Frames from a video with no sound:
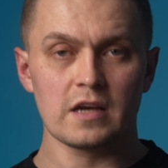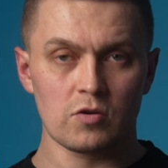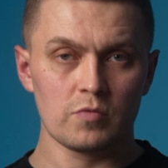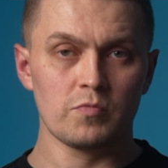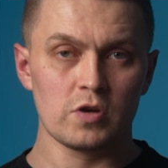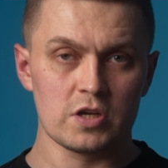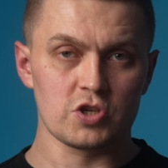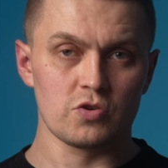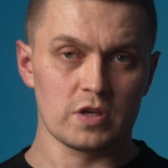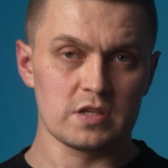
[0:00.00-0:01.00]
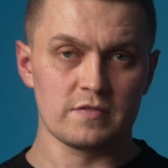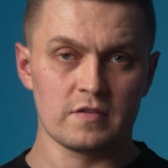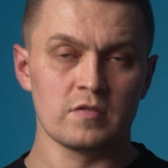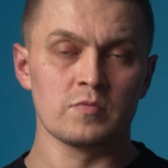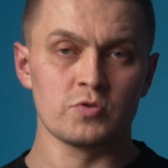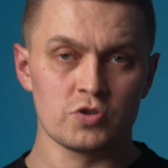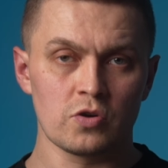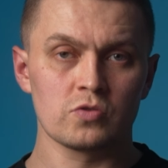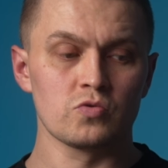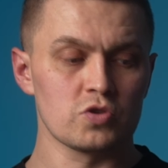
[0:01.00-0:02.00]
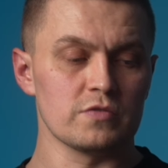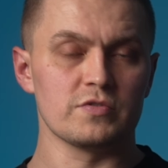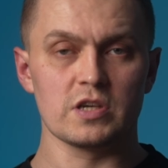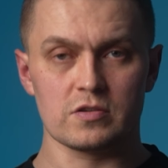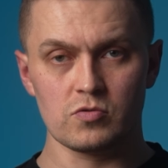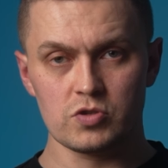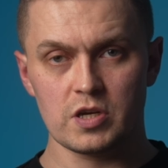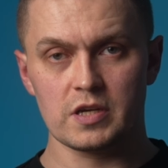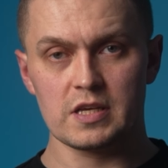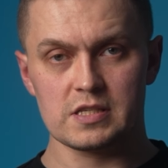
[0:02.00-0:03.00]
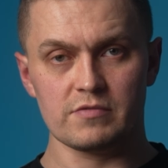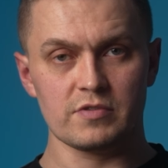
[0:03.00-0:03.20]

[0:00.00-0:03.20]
такой более широкий световой пучок нужен в тех случаях, если